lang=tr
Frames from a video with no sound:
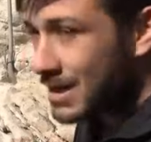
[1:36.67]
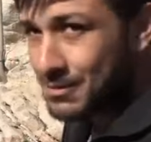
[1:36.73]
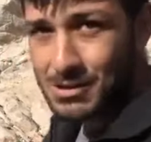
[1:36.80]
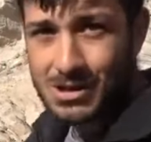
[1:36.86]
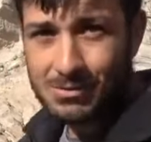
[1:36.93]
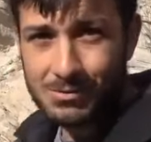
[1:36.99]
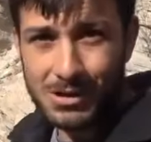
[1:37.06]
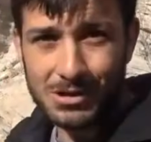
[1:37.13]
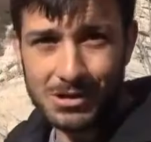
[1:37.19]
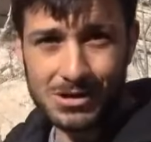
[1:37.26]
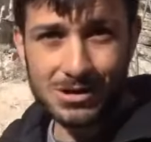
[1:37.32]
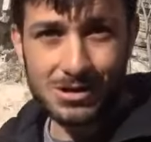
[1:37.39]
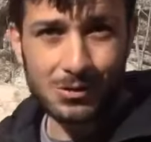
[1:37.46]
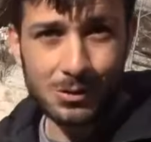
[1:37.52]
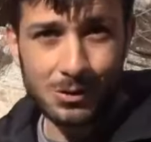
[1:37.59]
sahip
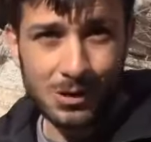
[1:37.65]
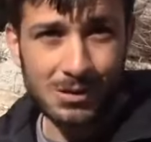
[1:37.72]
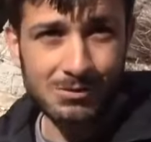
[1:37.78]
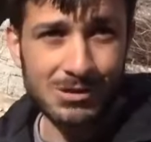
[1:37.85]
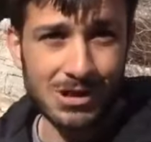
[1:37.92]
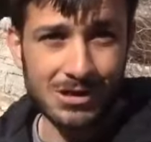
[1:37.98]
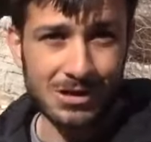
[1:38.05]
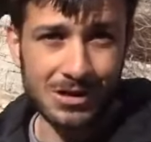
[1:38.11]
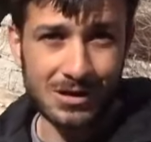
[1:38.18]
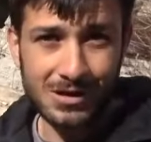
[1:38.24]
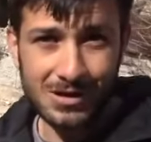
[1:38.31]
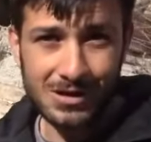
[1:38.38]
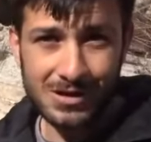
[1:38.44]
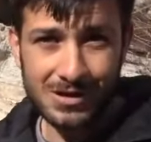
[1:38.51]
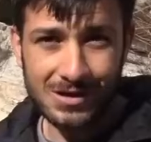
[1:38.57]
çıkmalıyız ülkemiz adına.
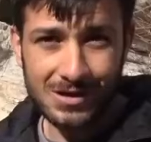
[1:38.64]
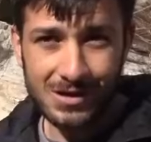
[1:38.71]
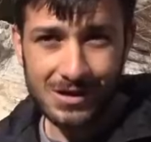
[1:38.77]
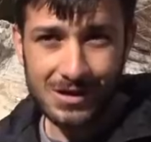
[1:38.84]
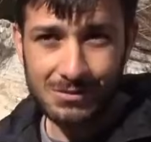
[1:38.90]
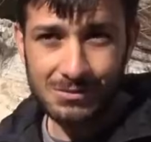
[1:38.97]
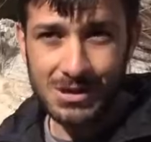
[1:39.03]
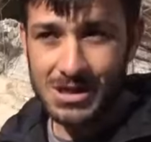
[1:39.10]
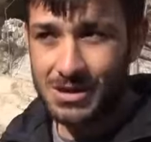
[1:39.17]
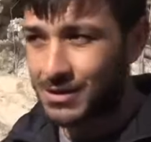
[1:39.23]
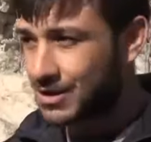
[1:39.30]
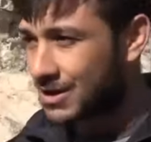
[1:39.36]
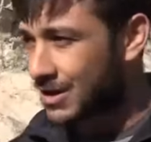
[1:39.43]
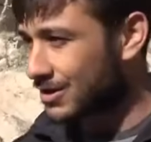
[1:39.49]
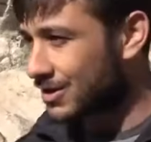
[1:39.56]
Biz de
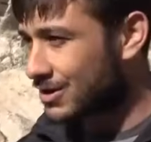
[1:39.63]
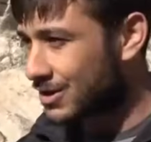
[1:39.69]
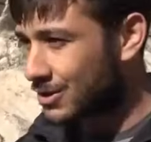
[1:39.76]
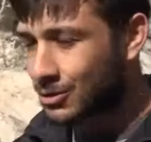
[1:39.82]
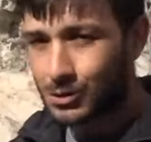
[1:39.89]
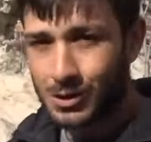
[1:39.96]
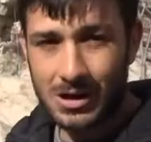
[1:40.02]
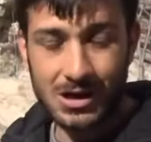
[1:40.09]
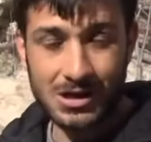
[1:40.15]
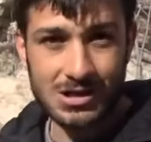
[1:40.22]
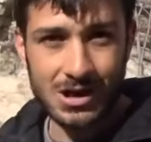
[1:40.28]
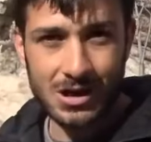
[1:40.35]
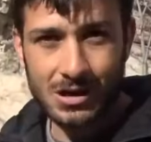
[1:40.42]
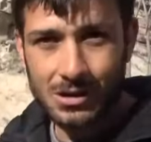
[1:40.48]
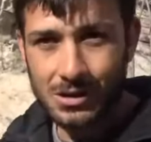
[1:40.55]
vatandaşlar olarak
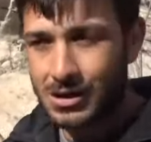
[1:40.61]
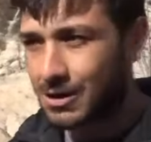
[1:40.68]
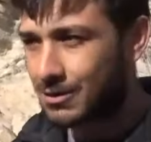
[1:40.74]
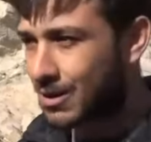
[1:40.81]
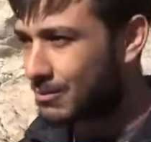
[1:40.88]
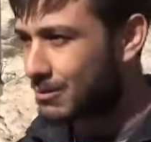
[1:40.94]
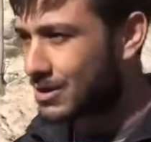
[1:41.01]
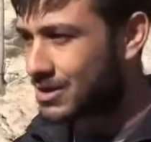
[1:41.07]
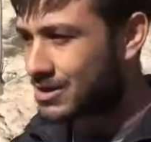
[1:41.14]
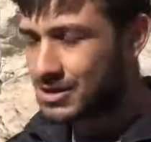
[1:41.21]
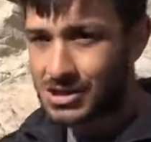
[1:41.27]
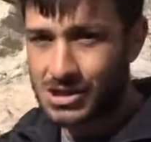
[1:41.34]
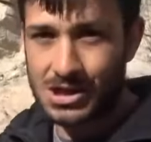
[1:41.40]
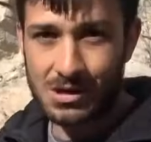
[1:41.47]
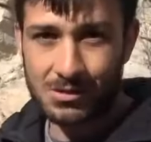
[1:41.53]
saygılı
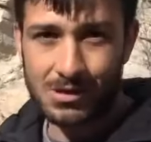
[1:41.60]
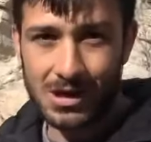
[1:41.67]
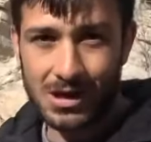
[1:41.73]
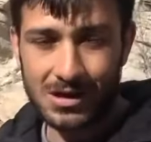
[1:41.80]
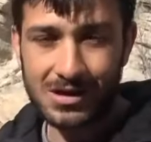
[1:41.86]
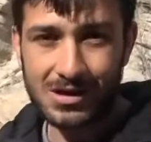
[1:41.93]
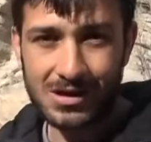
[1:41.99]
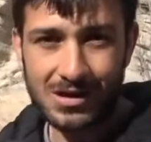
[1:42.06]
davranmalıyız çevreye.